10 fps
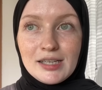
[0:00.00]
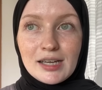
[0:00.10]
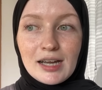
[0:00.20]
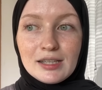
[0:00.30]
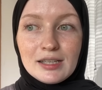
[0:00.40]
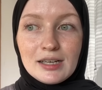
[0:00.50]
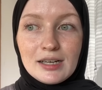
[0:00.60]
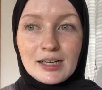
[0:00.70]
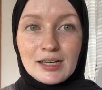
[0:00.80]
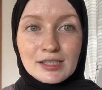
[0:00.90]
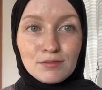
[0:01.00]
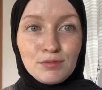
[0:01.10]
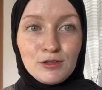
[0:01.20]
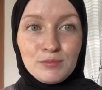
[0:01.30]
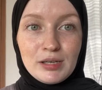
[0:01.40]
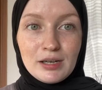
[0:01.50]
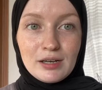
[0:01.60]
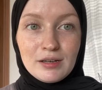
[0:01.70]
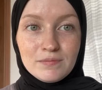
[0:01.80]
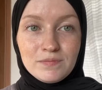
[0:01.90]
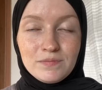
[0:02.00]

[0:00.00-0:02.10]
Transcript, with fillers: yang uh, sebelumnya